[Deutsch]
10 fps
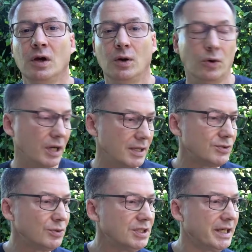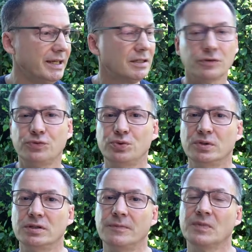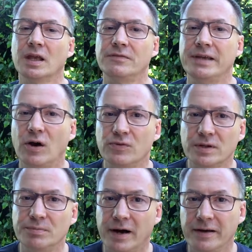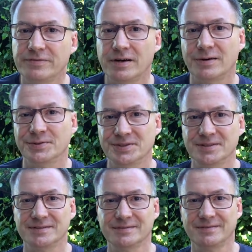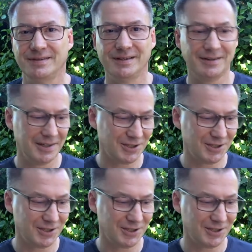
Oder hast du dich eher gefühlt wie auf dem Beifahrersitz? Ja?